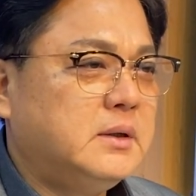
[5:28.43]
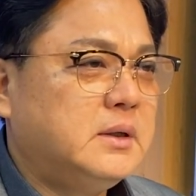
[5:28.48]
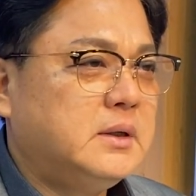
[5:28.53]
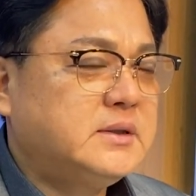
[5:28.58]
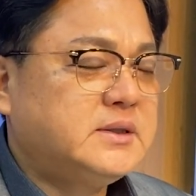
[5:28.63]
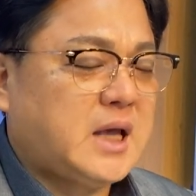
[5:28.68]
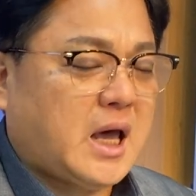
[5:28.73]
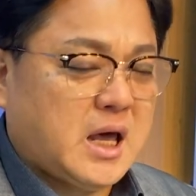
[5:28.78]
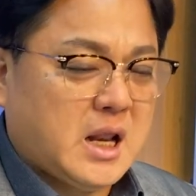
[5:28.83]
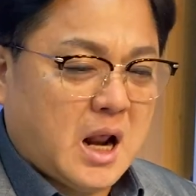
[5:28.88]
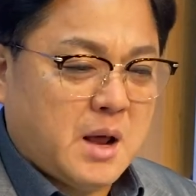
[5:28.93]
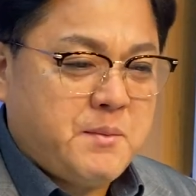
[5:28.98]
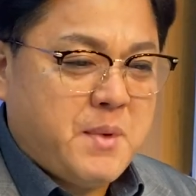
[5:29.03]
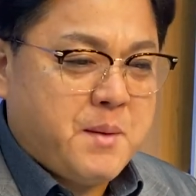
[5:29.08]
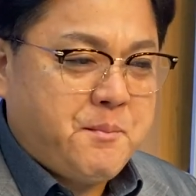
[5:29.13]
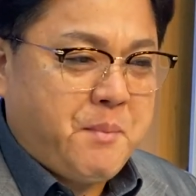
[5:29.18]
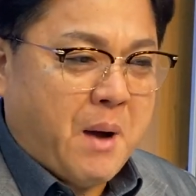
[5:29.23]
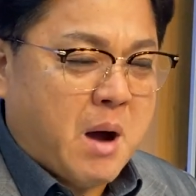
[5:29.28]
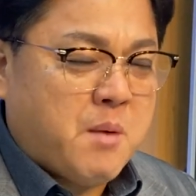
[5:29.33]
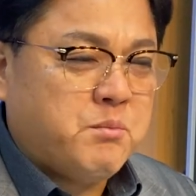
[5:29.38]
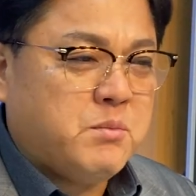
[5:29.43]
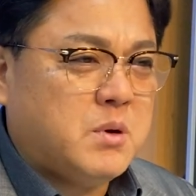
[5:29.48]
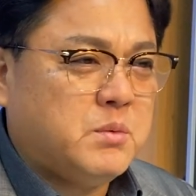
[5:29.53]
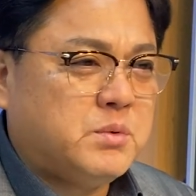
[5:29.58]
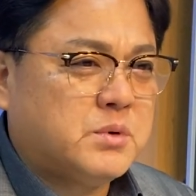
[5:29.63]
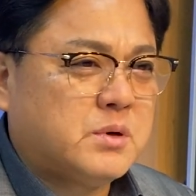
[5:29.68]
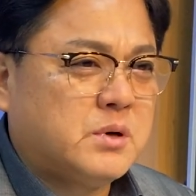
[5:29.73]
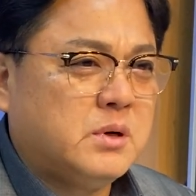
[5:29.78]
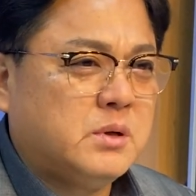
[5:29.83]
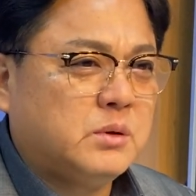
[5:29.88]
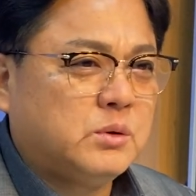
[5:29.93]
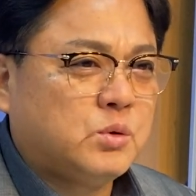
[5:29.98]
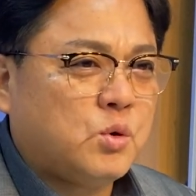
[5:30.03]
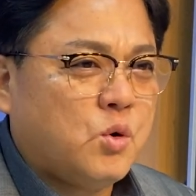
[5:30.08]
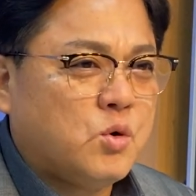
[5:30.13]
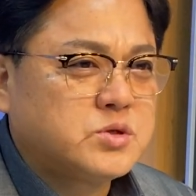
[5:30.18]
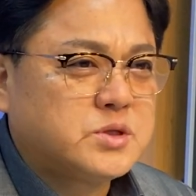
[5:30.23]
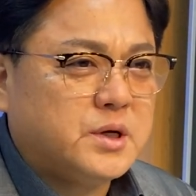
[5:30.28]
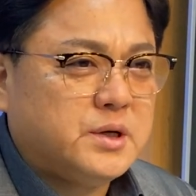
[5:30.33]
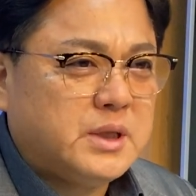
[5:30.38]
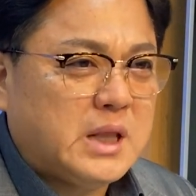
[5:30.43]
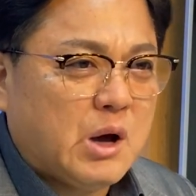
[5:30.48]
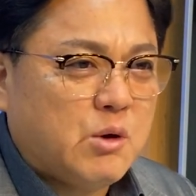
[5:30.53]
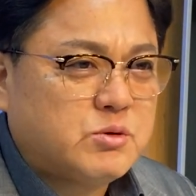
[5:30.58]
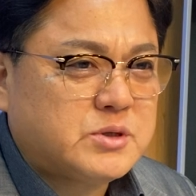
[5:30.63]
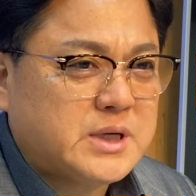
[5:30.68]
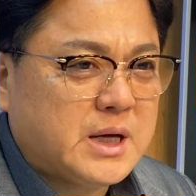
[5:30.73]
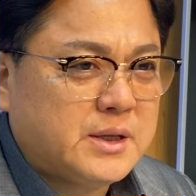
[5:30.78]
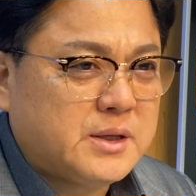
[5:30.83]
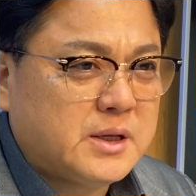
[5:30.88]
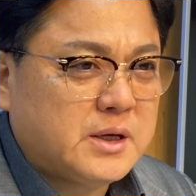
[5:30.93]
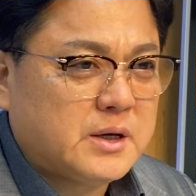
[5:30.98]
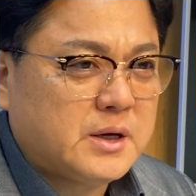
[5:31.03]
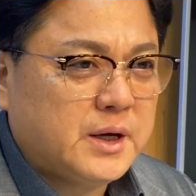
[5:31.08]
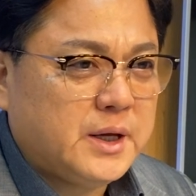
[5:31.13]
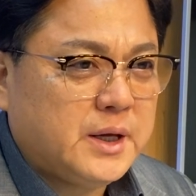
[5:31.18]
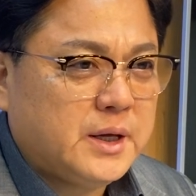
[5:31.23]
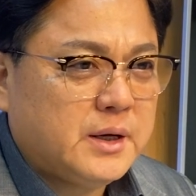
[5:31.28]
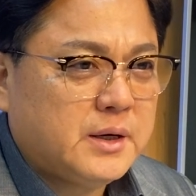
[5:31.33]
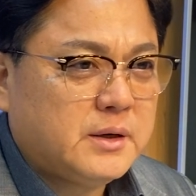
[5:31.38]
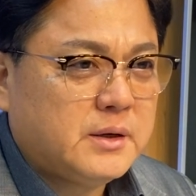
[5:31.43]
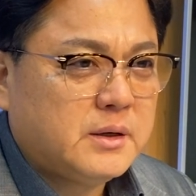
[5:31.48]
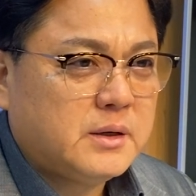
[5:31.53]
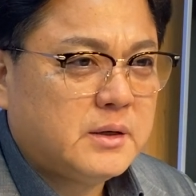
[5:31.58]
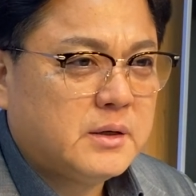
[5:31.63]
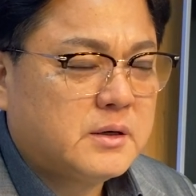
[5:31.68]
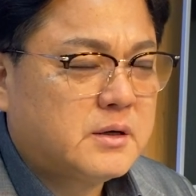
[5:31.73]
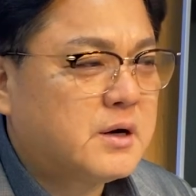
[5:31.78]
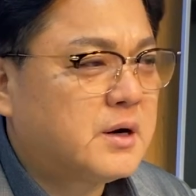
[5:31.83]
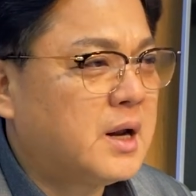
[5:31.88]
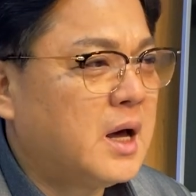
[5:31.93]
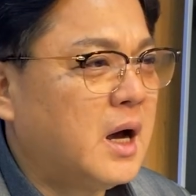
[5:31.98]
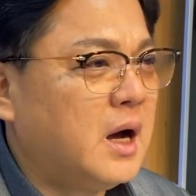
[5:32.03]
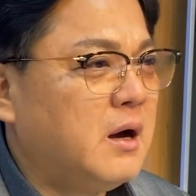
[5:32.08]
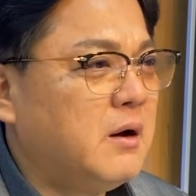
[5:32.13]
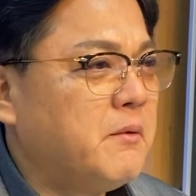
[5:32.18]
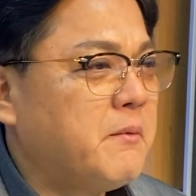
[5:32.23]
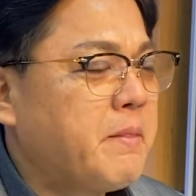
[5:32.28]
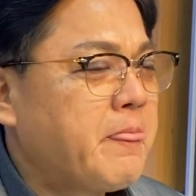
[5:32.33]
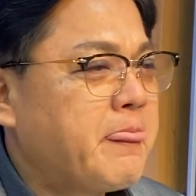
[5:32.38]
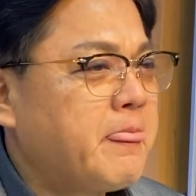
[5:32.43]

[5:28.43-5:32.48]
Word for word: 사람의 방법으로는 도저히 나오지 않는 거예요. 그러나